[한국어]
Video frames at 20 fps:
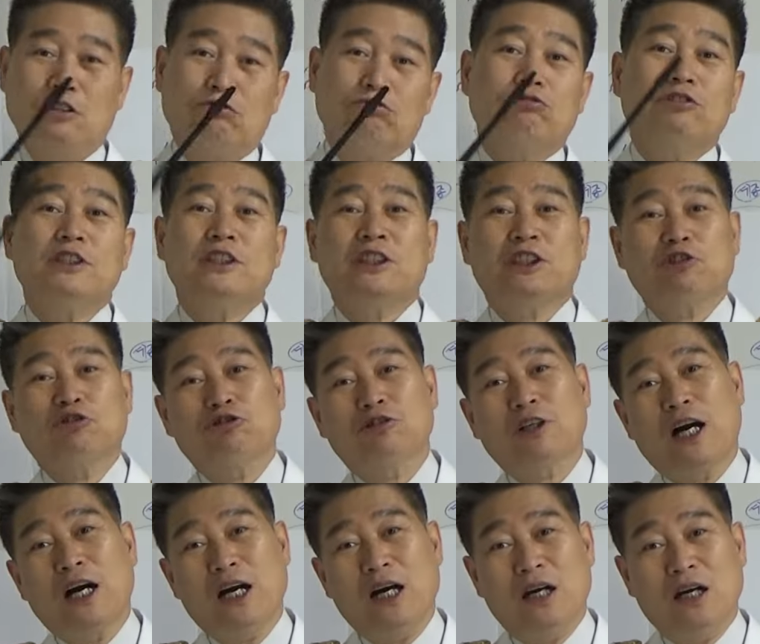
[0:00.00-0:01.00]
우리
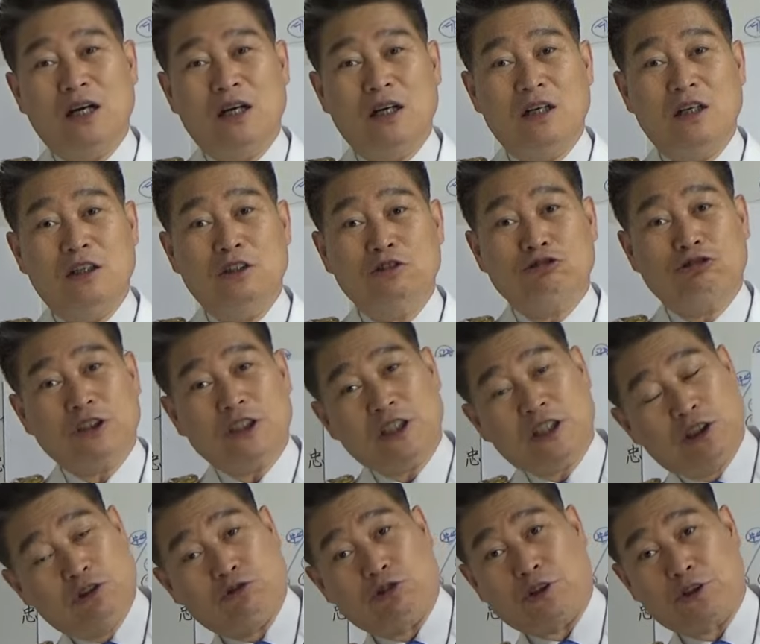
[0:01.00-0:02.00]
지구가 축이
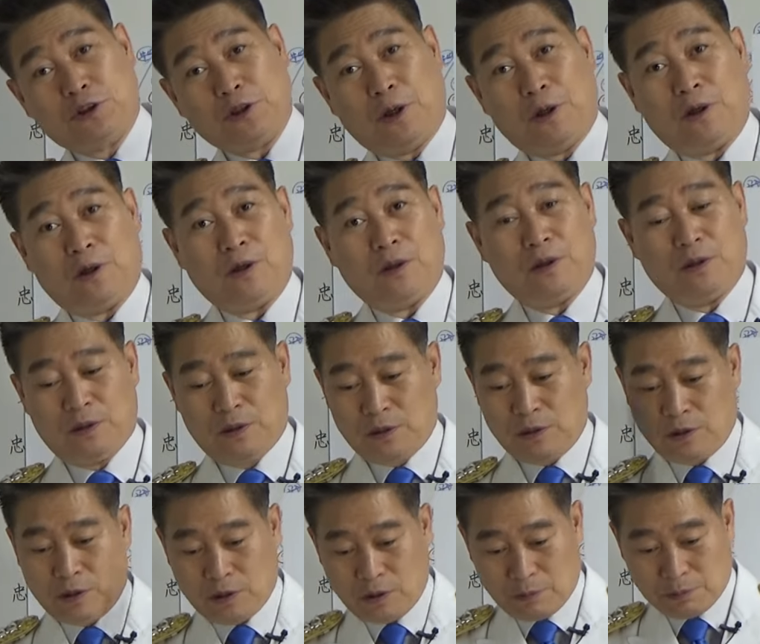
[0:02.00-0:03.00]
기울었죠?
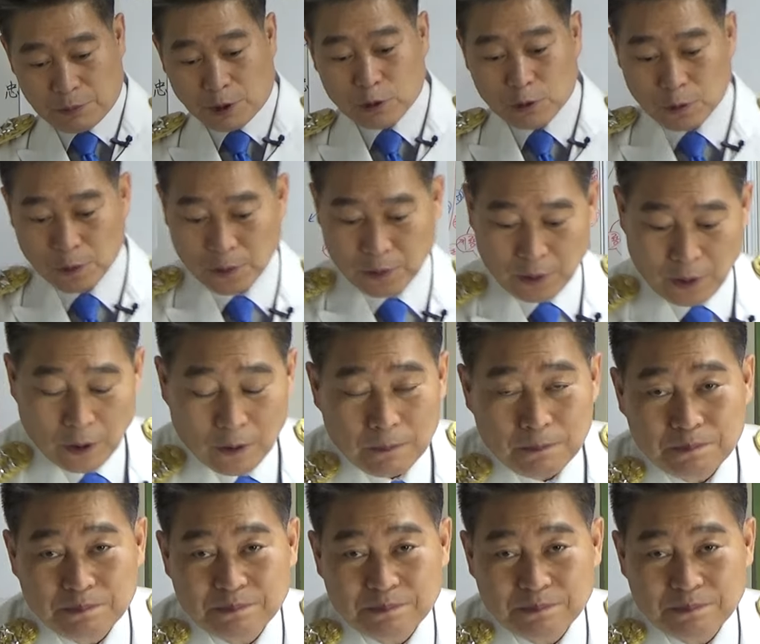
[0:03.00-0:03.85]
몇 도로요?